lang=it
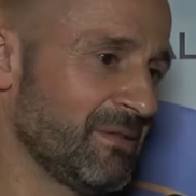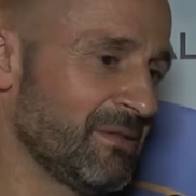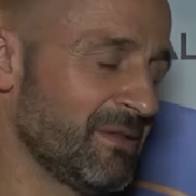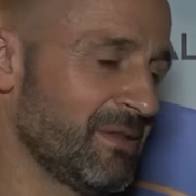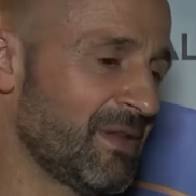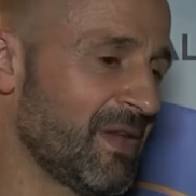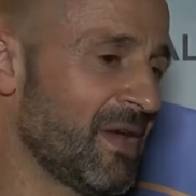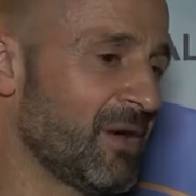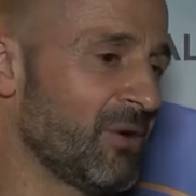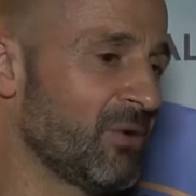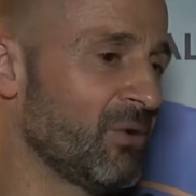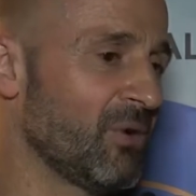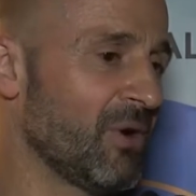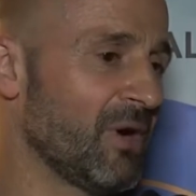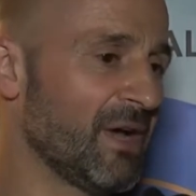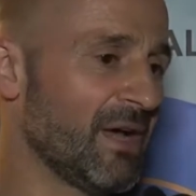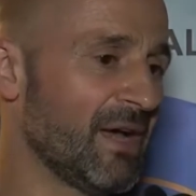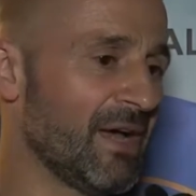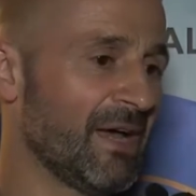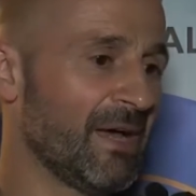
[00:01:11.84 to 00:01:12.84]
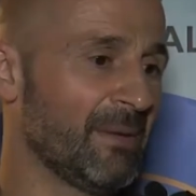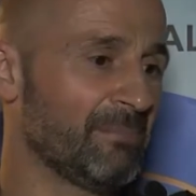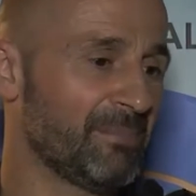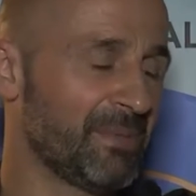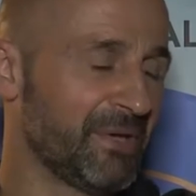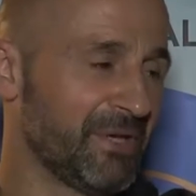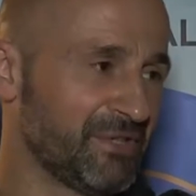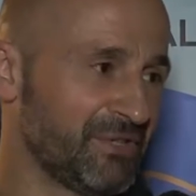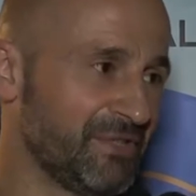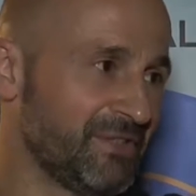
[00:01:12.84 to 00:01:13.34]
Tengo a
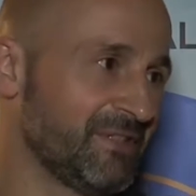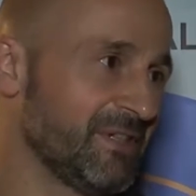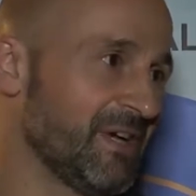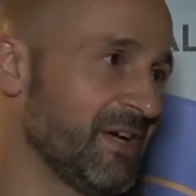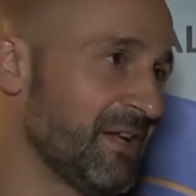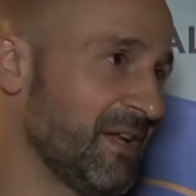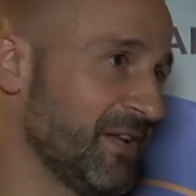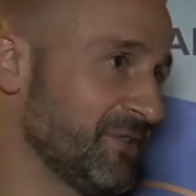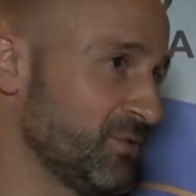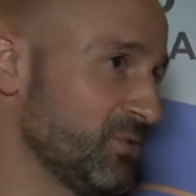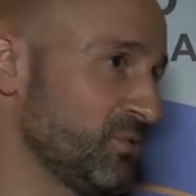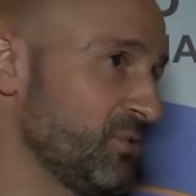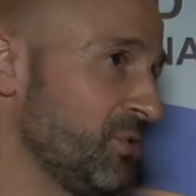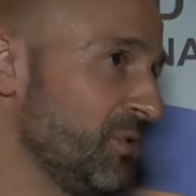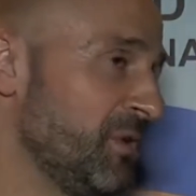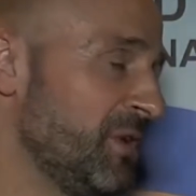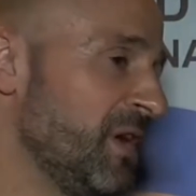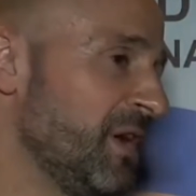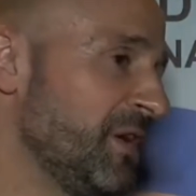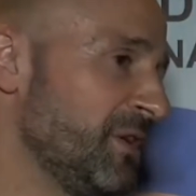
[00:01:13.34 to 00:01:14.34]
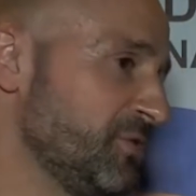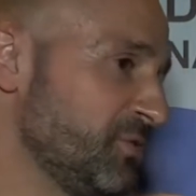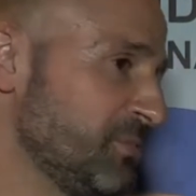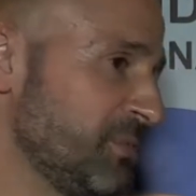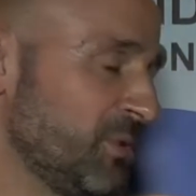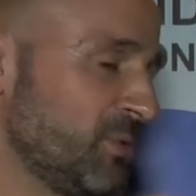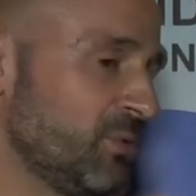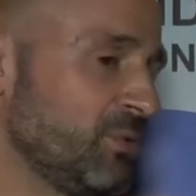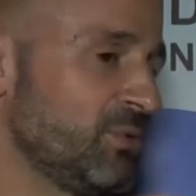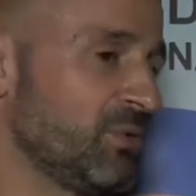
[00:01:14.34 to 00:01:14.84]
precisare e a sottolineare
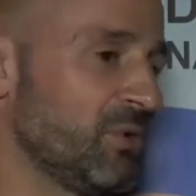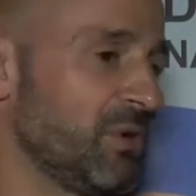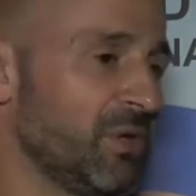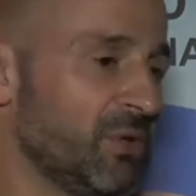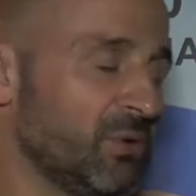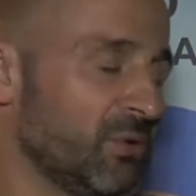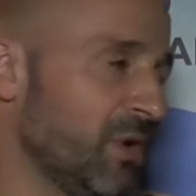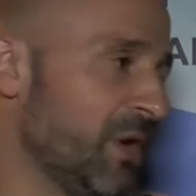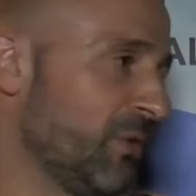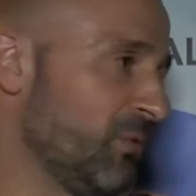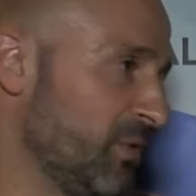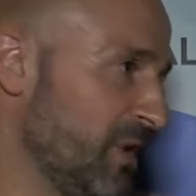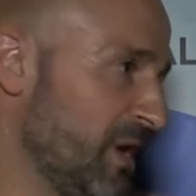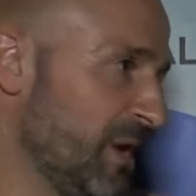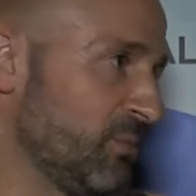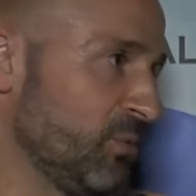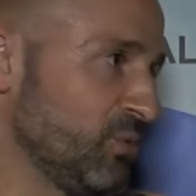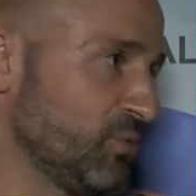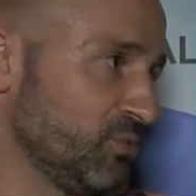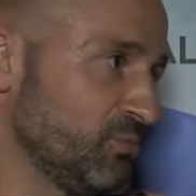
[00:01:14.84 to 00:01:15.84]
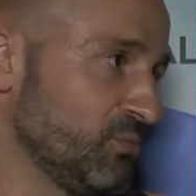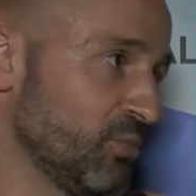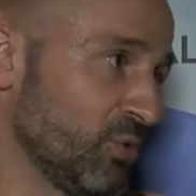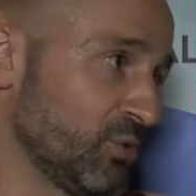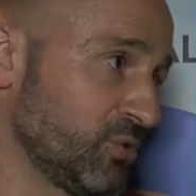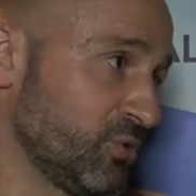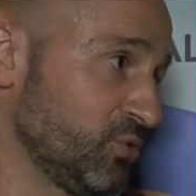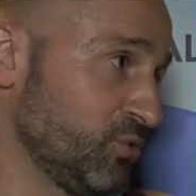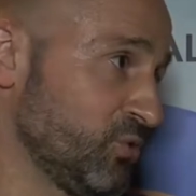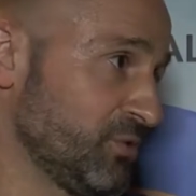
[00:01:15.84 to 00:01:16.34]
soprattutto che noi lavoriamo
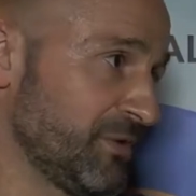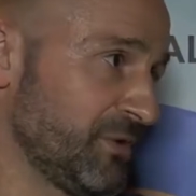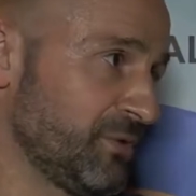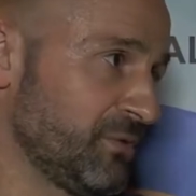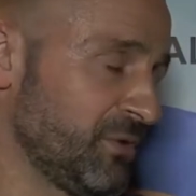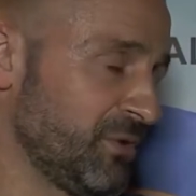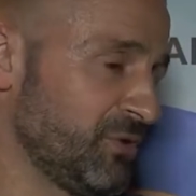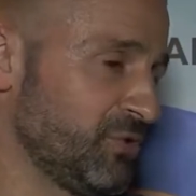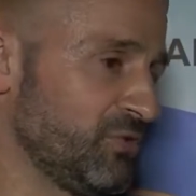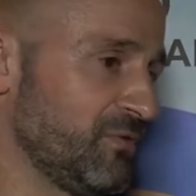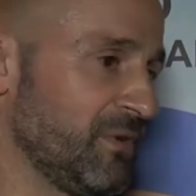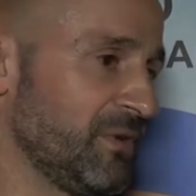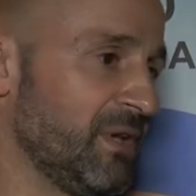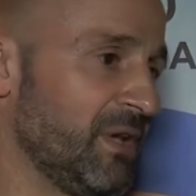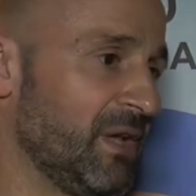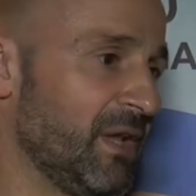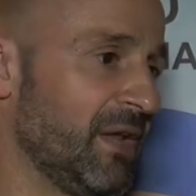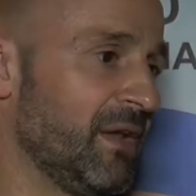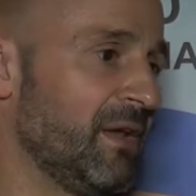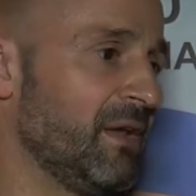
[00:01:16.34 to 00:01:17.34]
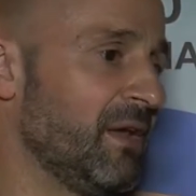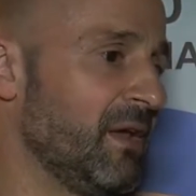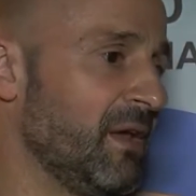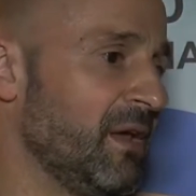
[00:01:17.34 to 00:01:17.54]
molto sul settore giovanile,